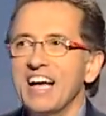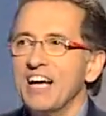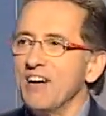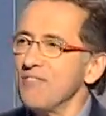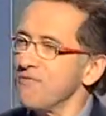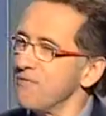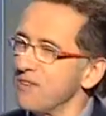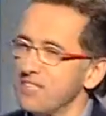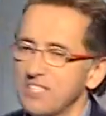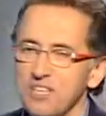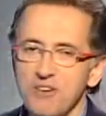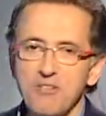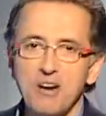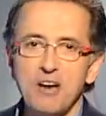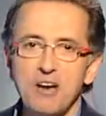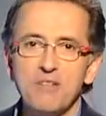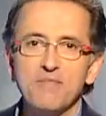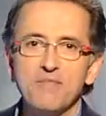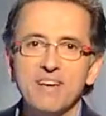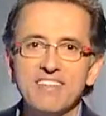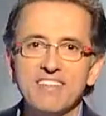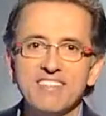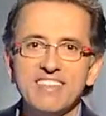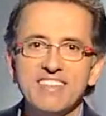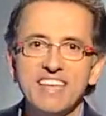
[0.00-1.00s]
Pues
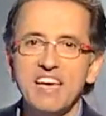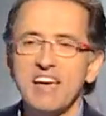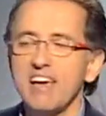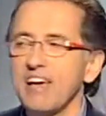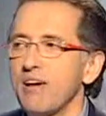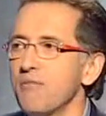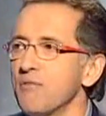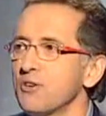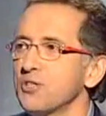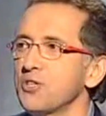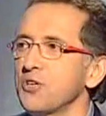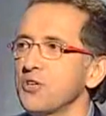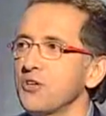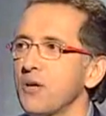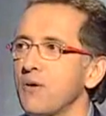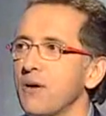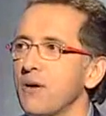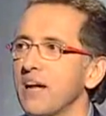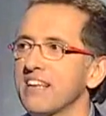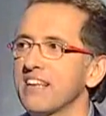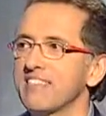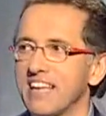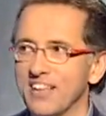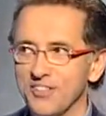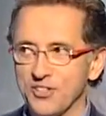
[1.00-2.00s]
igualmente, hemos oído
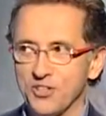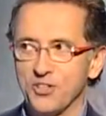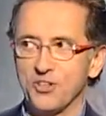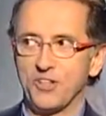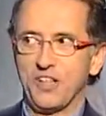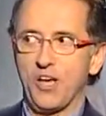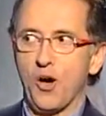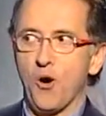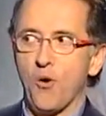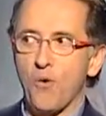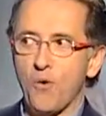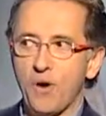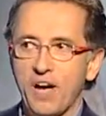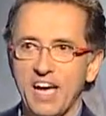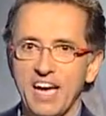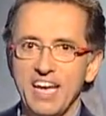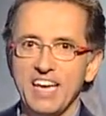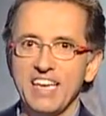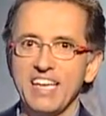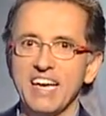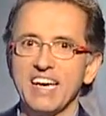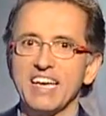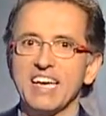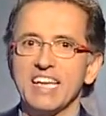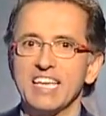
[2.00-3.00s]
hablar tanto de
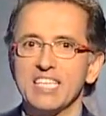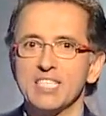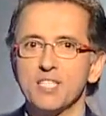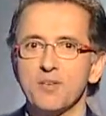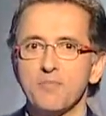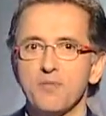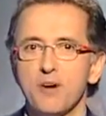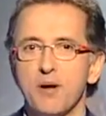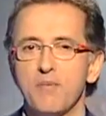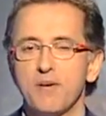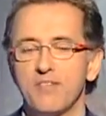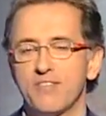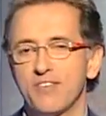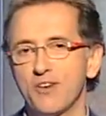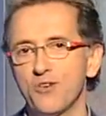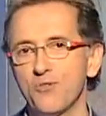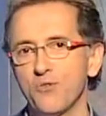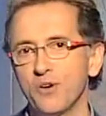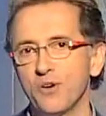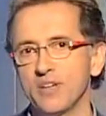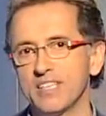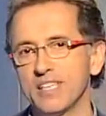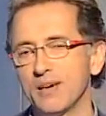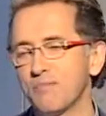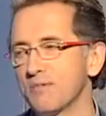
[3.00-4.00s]
Eugenia que en este programa
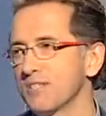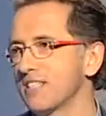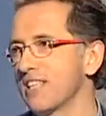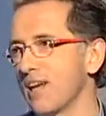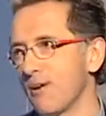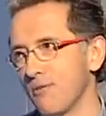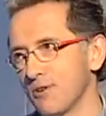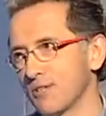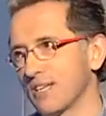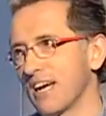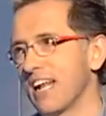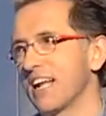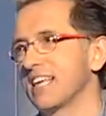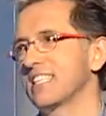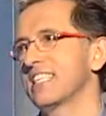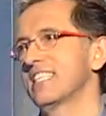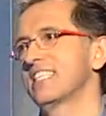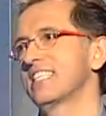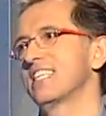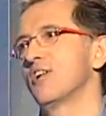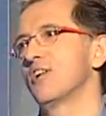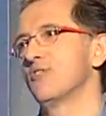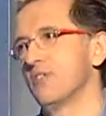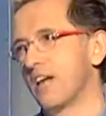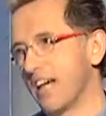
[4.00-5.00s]
50 pues teníamos ganas de
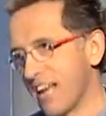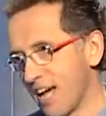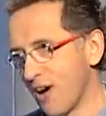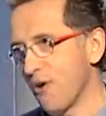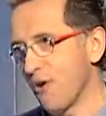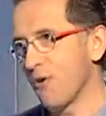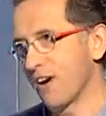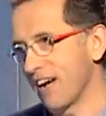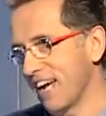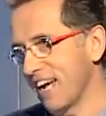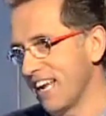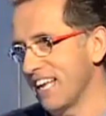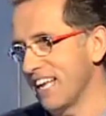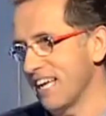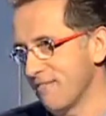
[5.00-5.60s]
saludar a Eugenia,